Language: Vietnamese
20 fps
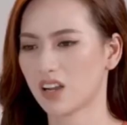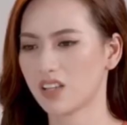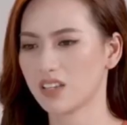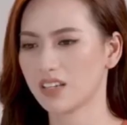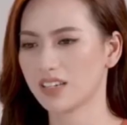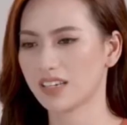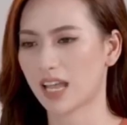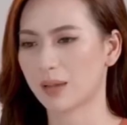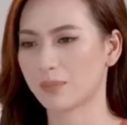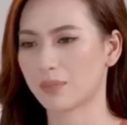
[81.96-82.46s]
có
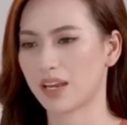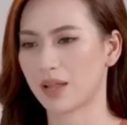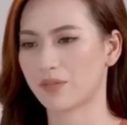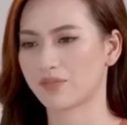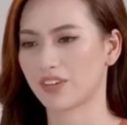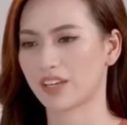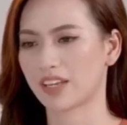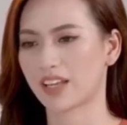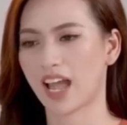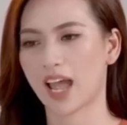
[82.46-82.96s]
những ngày mình
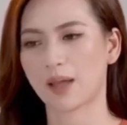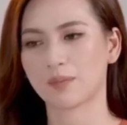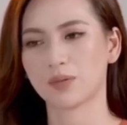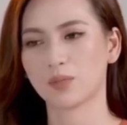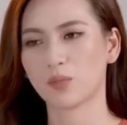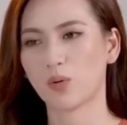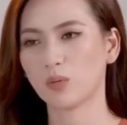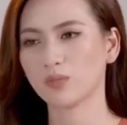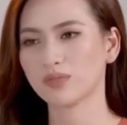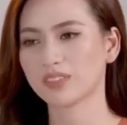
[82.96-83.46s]
làm việc
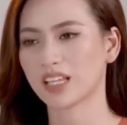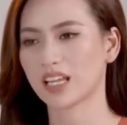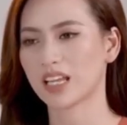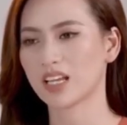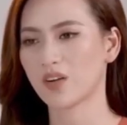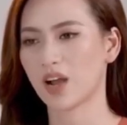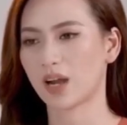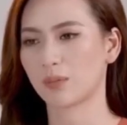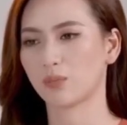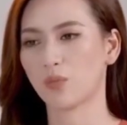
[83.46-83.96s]
24
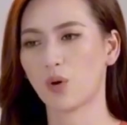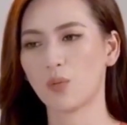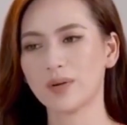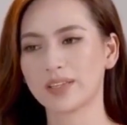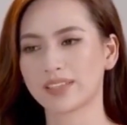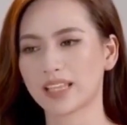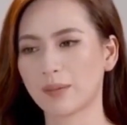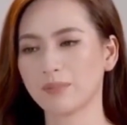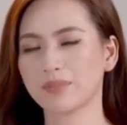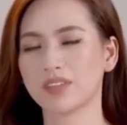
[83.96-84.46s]
tiếng hoặc
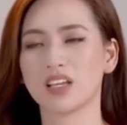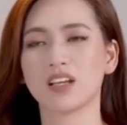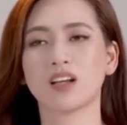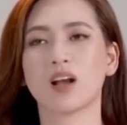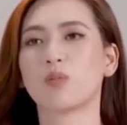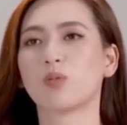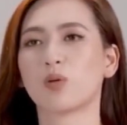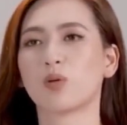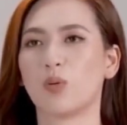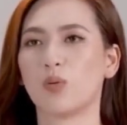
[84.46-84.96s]
48 tiếng
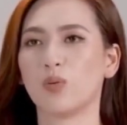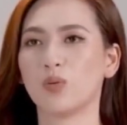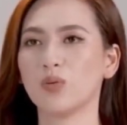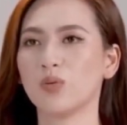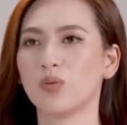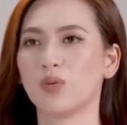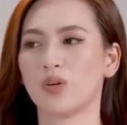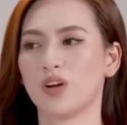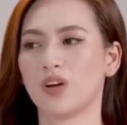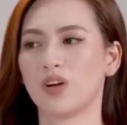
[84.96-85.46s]
không ngủ
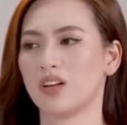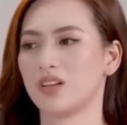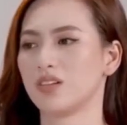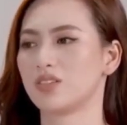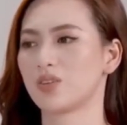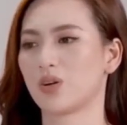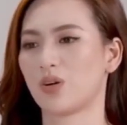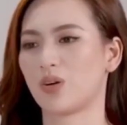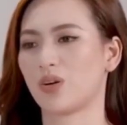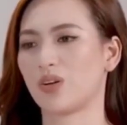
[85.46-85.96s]

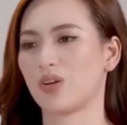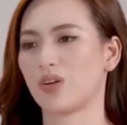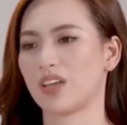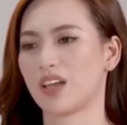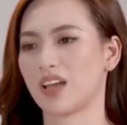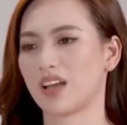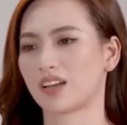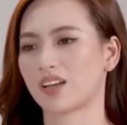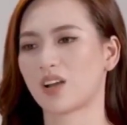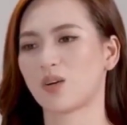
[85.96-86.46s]
rồi
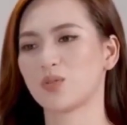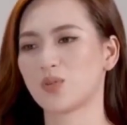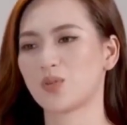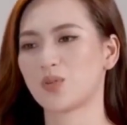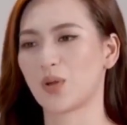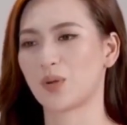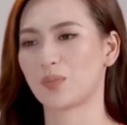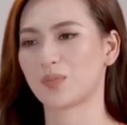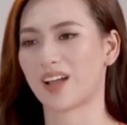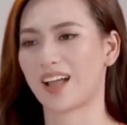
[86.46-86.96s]
à, câu
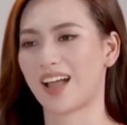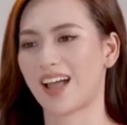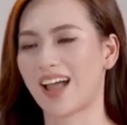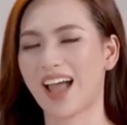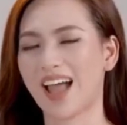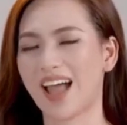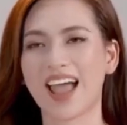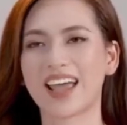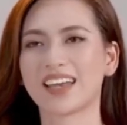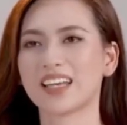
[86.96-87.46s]
chuyện mà
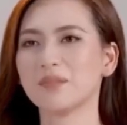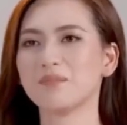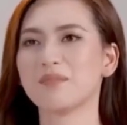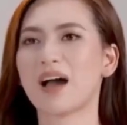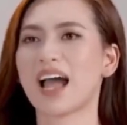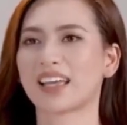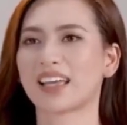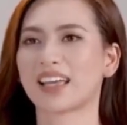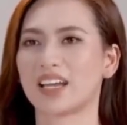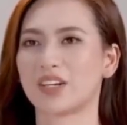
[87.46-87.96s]
2 đến
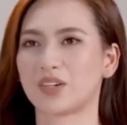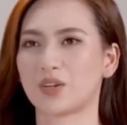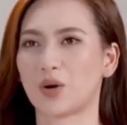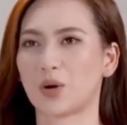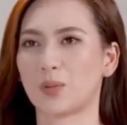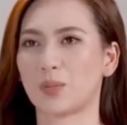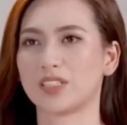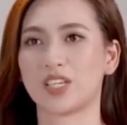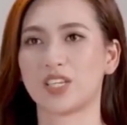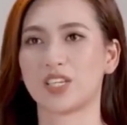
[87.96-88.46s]
3 ngày
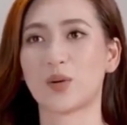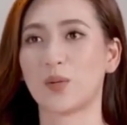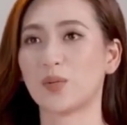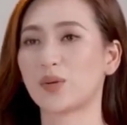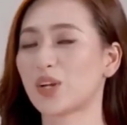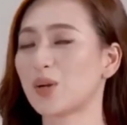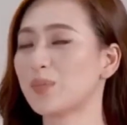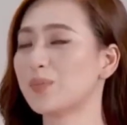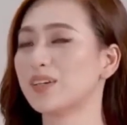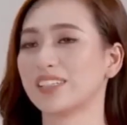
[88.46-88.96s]
rồi mình chỉ
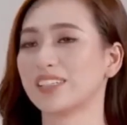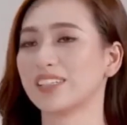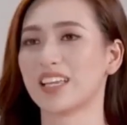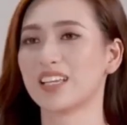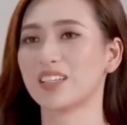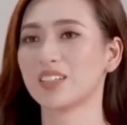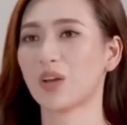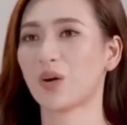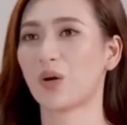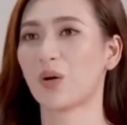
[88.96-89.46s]
ngủ được có 10
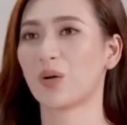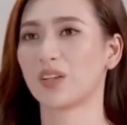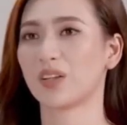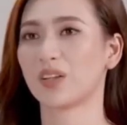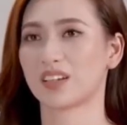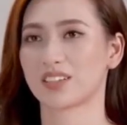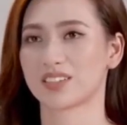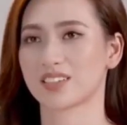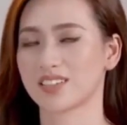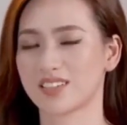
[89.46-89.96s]
tiếng thôi
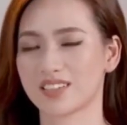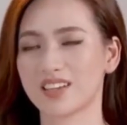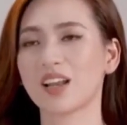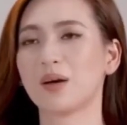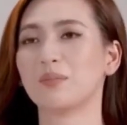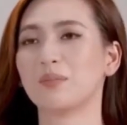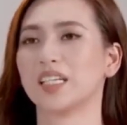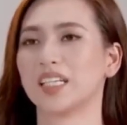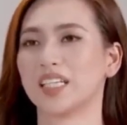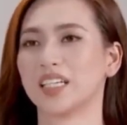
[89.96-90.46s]
thật sự rất
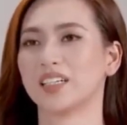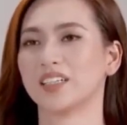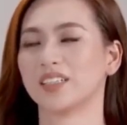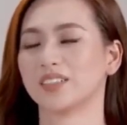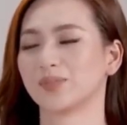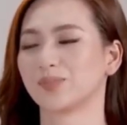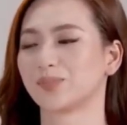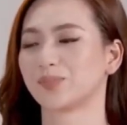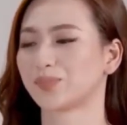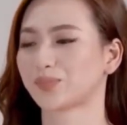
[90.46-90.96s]
là bình
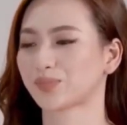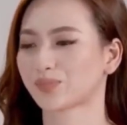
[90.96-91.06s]
thường